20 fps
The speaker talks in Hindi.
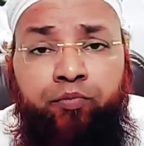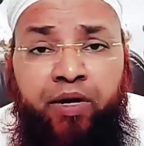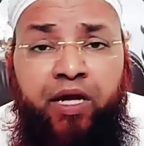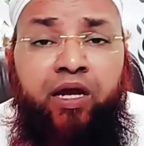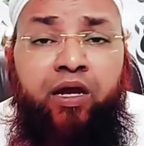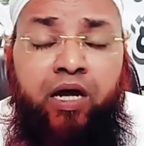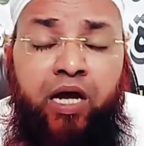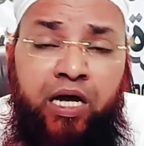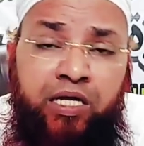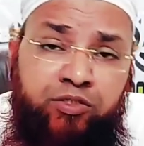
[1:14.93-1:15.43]

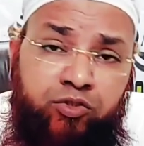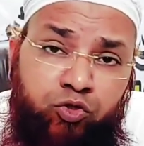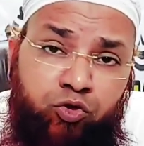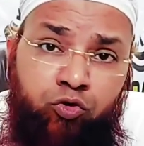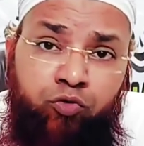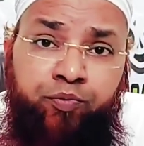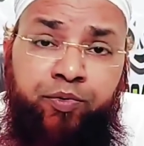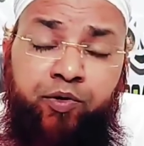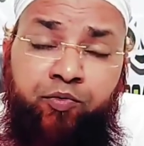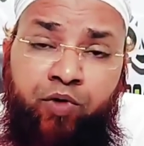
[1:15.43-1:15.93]
मैं ख़ास
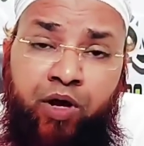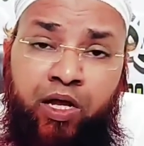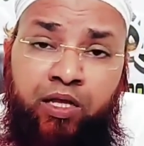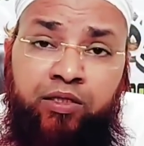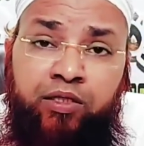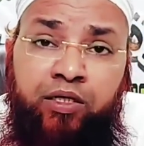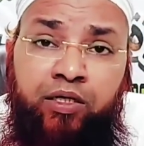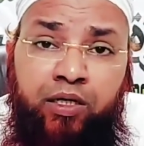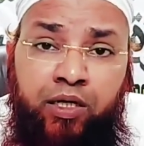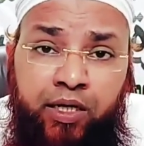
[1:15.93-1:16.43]
तौर पे
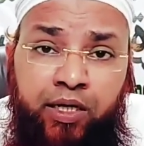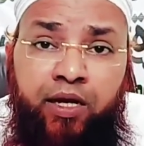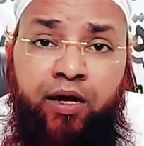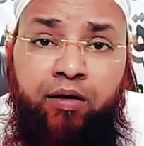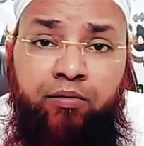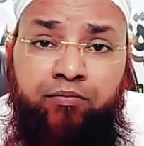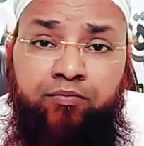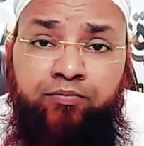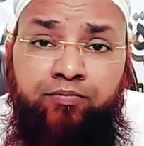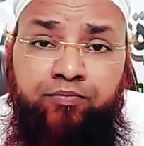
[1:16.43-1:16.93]
वहाँ तक
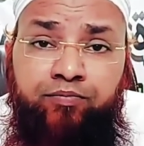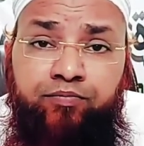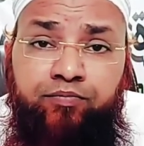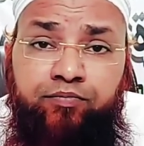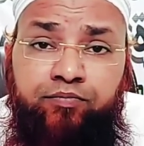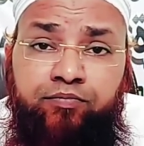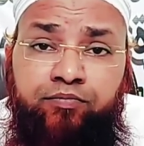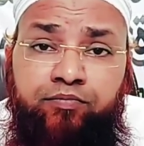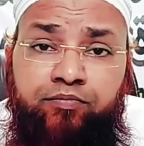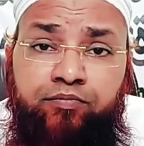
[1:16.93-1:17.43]
गया
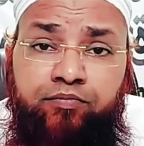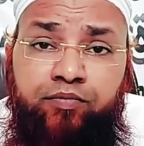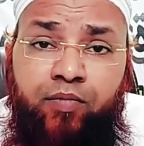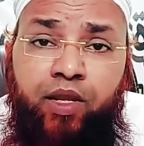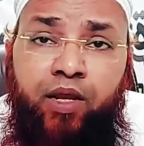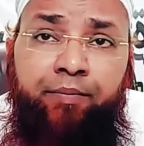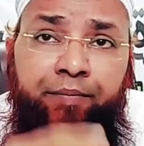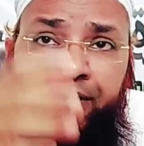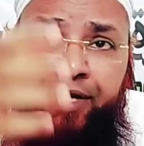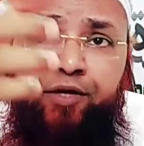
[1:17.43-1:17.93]

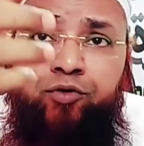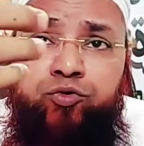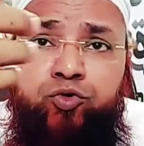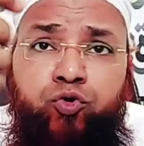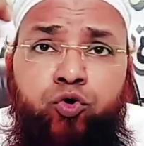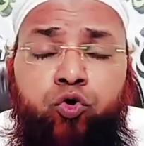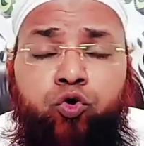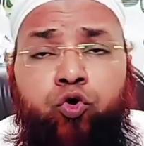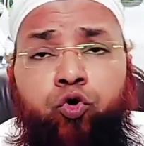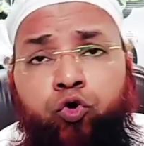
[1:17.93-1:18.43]
मैंने
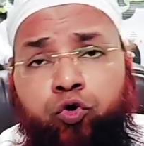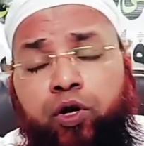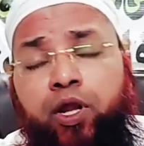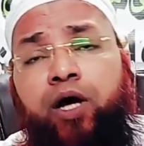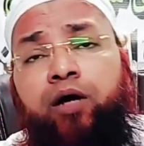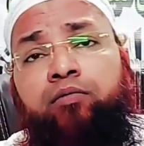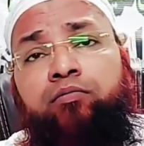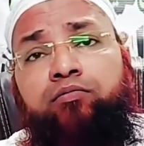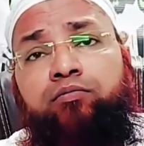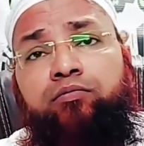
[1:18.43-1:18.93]
उसको
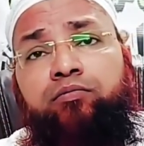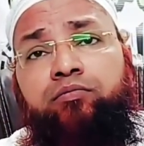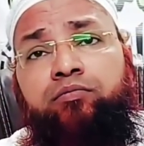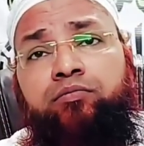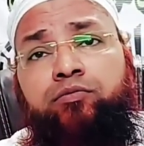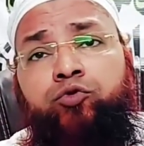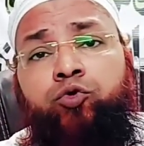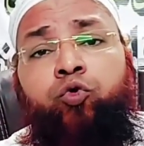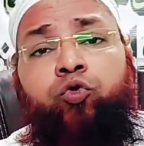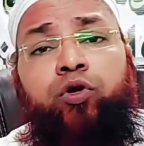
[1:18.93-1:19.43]
खोला
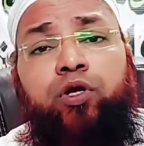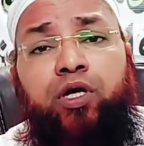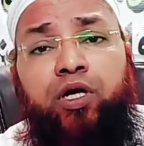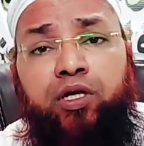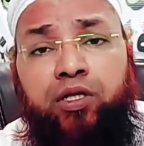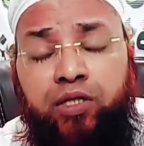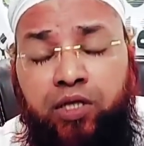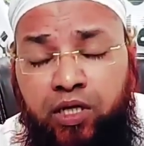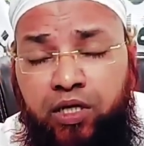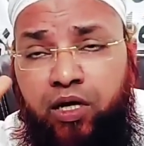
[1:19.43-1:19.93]
खोल
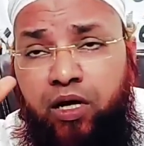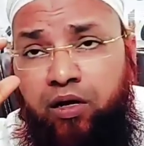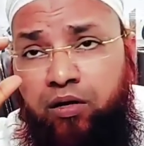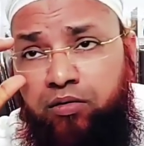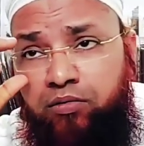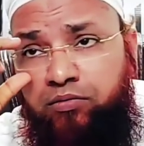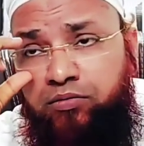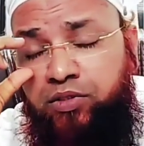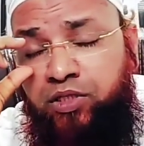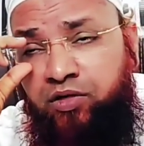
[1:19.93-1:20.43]
कर देखा
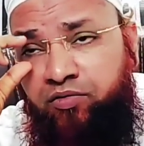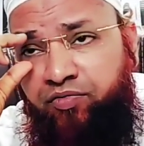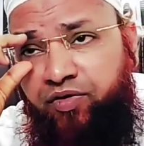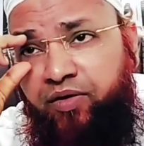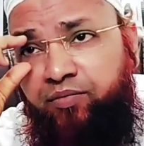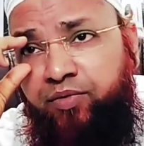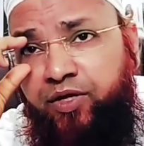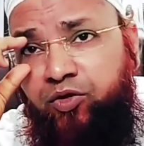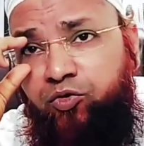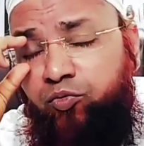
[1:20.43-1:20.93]

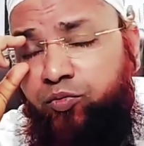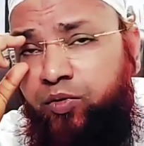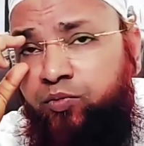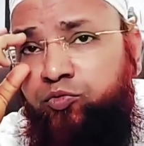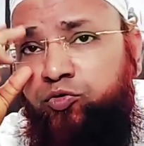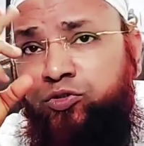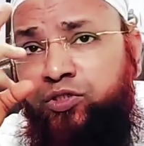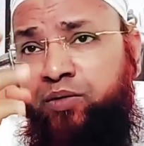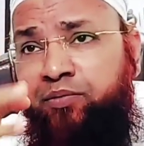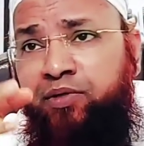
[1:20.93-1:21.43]
इरफान भाई को मैं
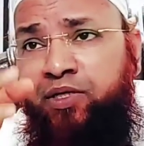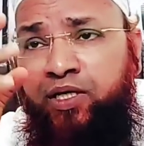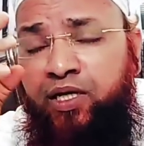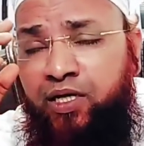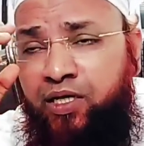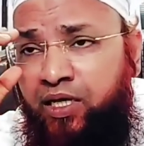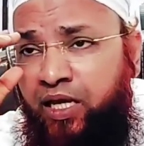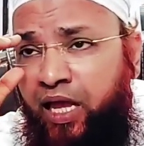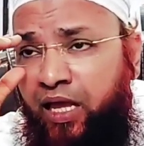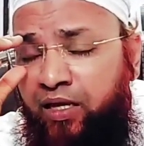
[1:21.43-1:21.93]
पूछा भाई
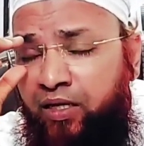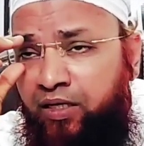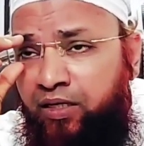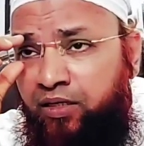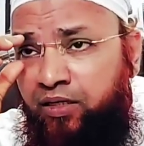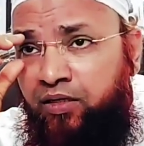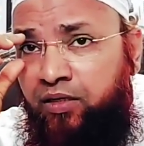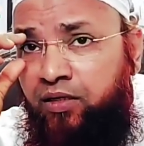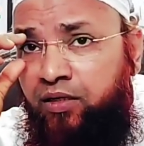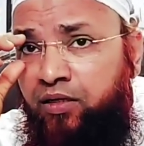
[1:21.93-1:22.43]
ये क्या है
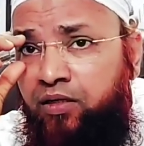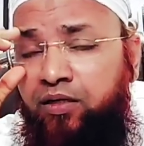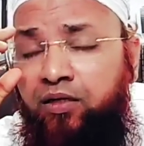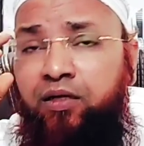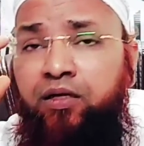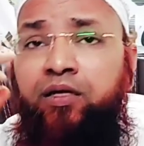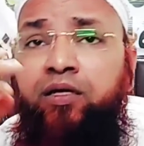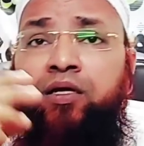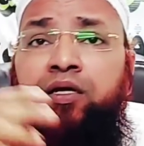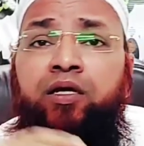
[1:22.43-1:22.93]

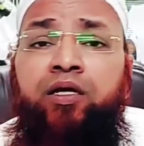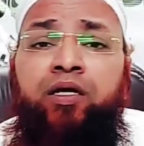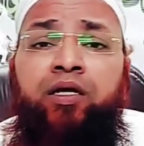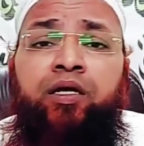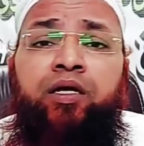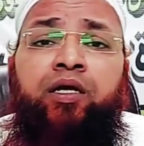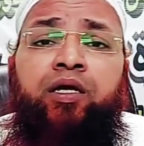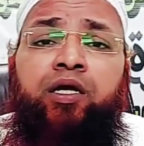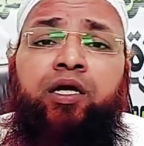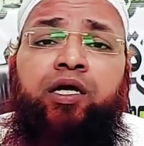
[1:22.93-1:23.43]

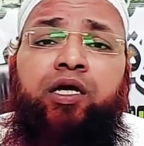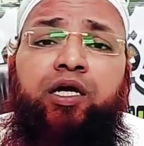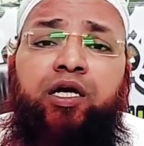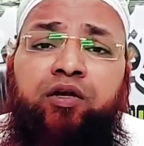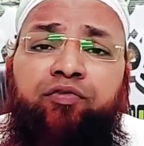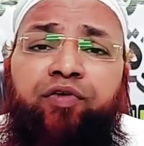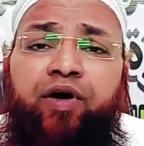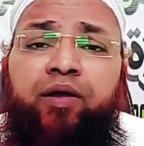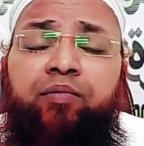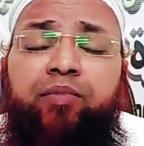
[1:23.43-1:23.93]

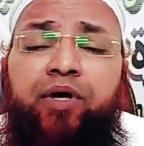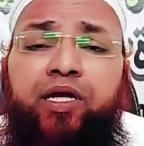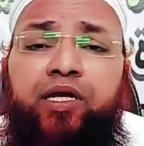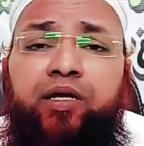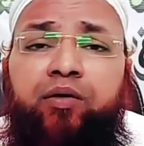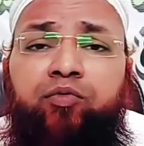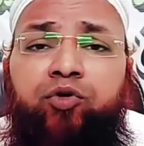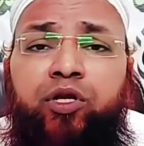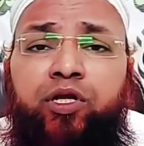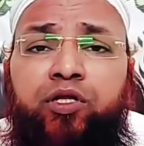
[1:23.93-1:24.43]
इरफान भाई
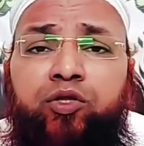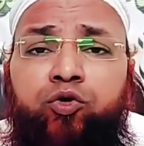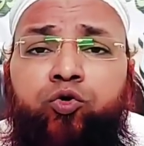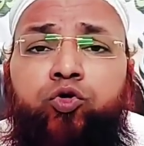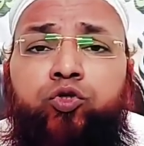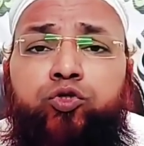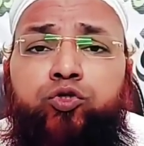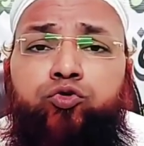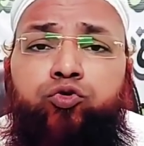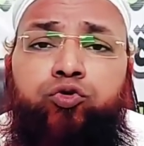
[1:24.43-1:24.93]
ने बोले
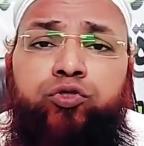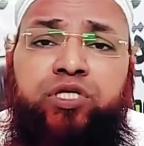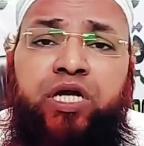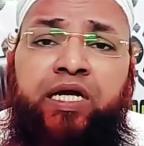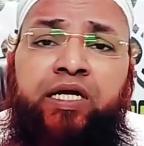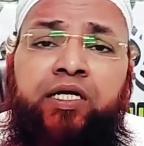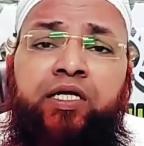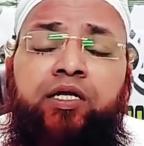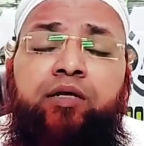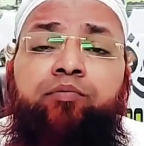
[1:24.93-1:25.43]
देखो
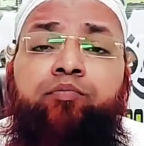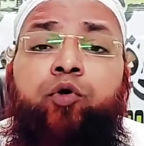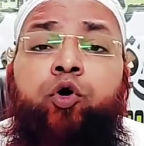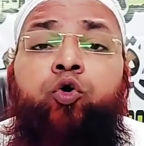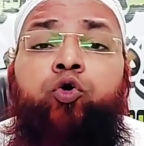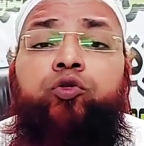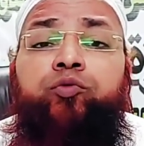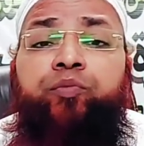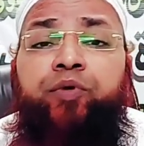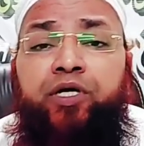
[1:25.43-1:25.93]
सोसाइटी
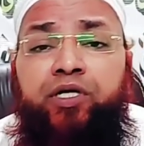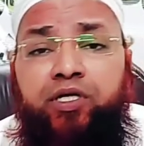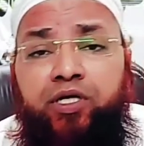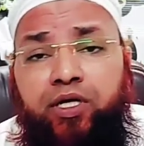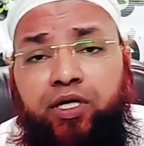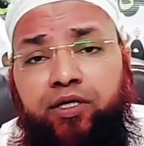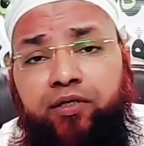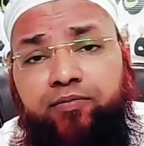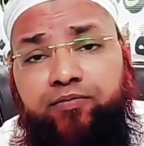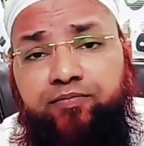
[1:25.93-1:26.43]
बहुत बड़ी
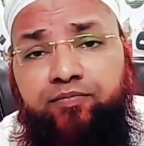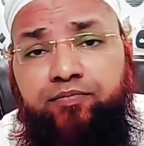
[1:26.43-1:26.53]
है